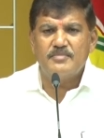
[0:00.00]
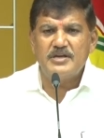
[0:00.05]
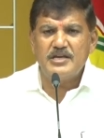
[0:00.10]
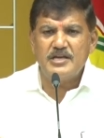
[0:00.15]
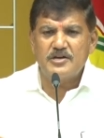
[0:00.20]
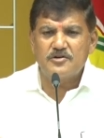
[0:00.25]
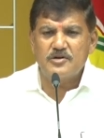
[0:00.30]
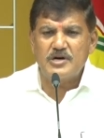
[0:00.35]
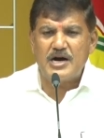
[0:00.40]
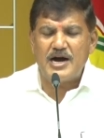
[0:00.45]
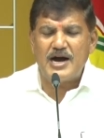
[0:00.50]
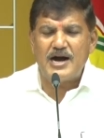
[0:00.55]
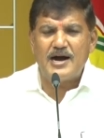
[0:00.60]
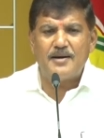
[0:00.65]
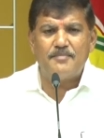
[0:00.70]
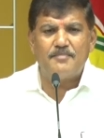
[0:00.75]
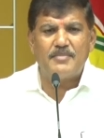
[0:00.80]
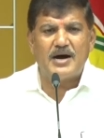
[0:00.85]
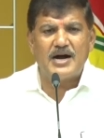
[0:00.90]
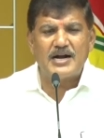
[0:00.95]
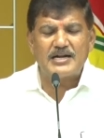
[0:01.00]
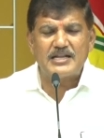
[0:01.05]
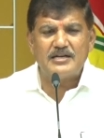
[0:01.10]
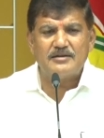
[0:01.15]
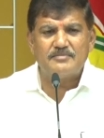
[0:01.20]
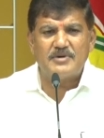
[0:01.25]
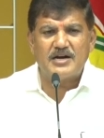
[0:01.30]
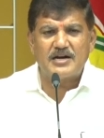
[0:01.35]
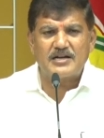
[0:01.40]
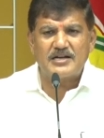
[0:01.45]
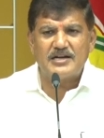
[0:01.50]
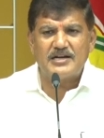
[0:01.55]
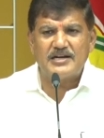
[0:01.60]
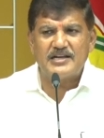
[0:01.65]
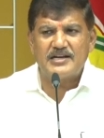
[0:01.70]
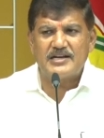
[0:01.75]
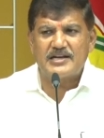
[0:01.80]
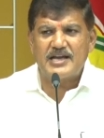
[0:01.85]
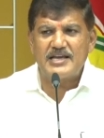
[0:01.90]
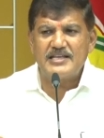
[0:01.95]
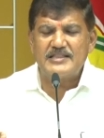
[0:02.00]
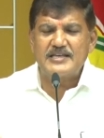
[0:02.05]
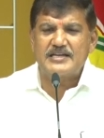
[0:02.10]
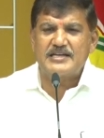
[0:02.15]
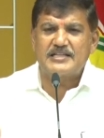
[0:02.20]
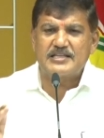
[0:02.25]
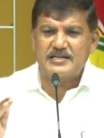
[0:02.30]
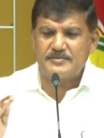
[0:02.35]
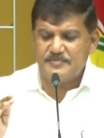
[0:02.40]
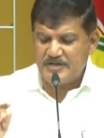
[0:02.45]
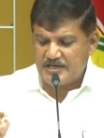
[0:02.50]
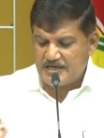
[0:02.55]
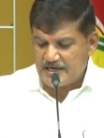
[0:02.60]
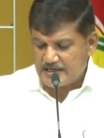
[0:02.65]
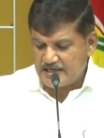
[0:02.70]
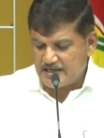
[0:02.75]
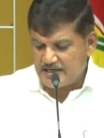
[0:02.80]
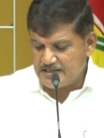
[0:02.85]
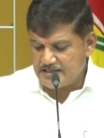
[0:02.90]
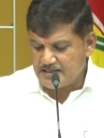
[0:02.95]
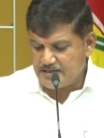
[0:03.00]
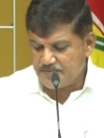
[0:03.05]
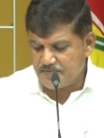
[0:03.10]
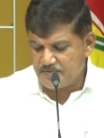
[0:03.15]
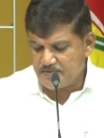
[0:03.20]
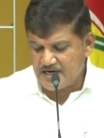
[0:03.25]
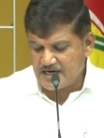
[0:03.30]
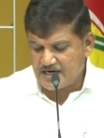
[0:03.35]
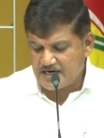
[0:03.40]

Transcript: మీకు ఆ మాటలు మాట్లాడే నైతికత మీకు ఎక్కడని చెప్పి